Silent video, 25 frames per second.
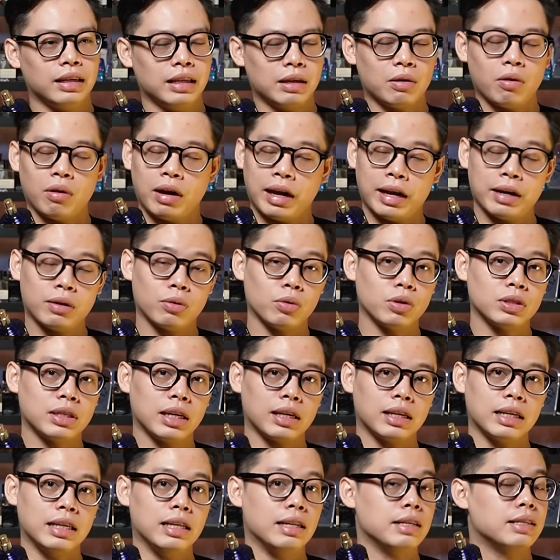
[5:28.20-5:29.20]
thì có lẽ tôi
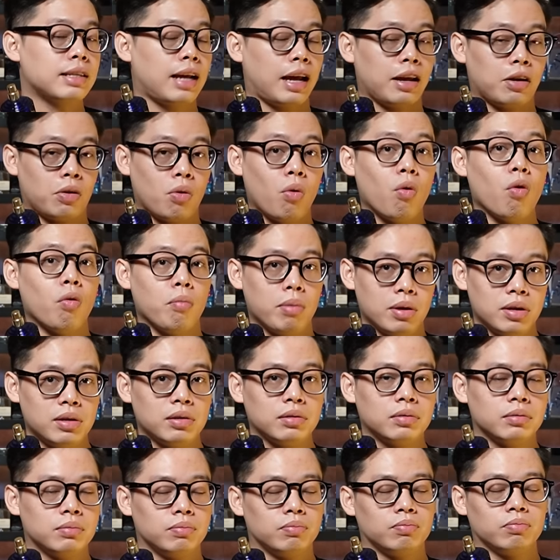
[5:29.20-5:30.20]
sẽ tin sái cổ mất
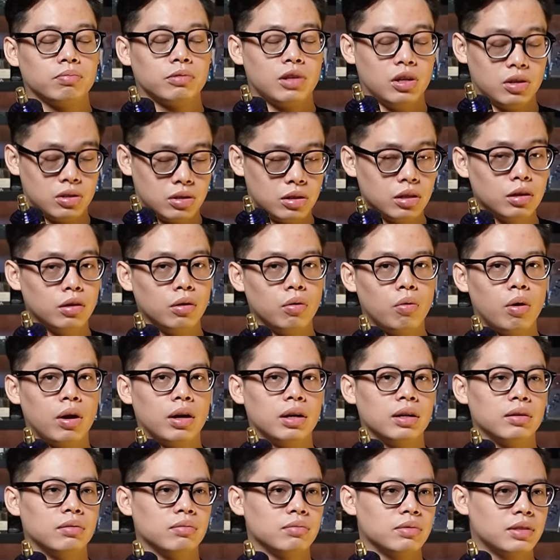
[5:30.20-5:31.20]
thực sự
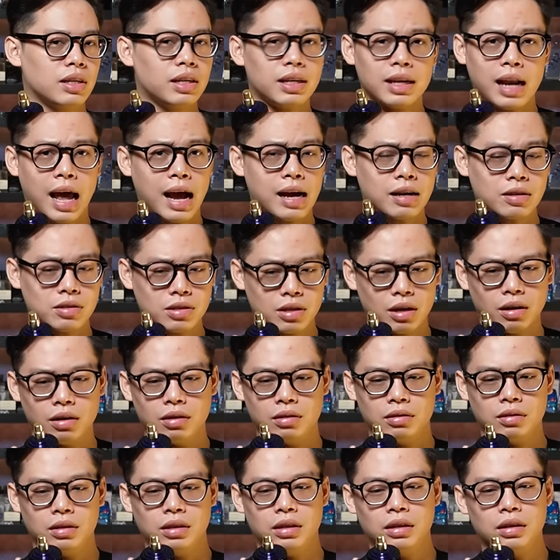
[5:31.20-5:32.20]
luôn rất đáng
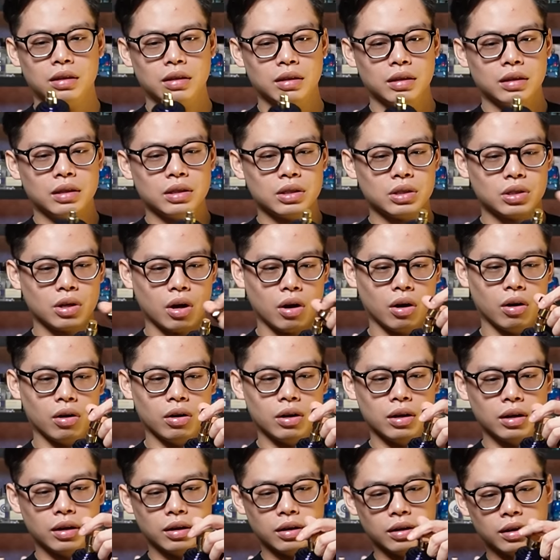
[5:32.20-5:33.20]
sợ
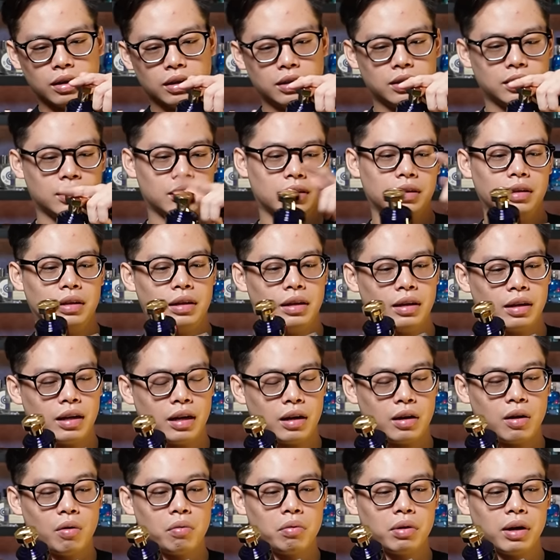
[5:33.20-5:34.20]
trời ơi
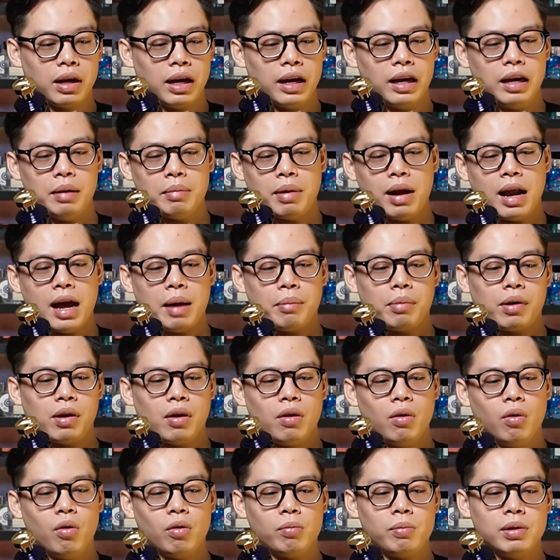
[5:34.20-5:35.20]
cái công nghệ mà làm
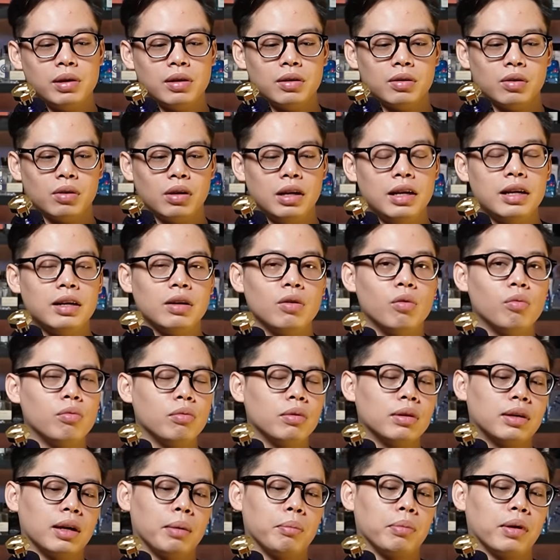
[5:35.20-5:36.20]
clone bây giờ lên
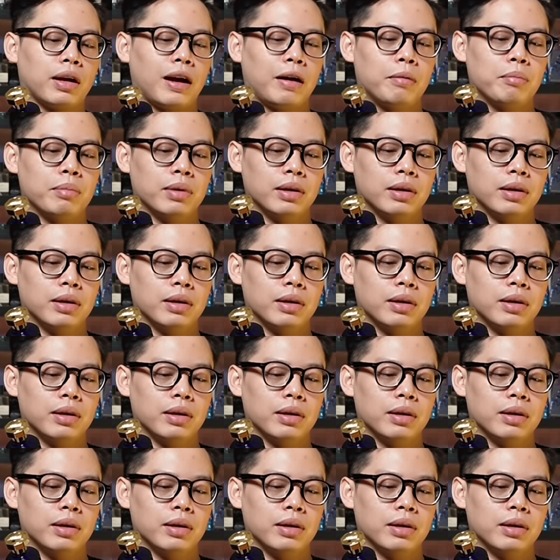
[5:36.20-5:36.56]
đúng tầm cao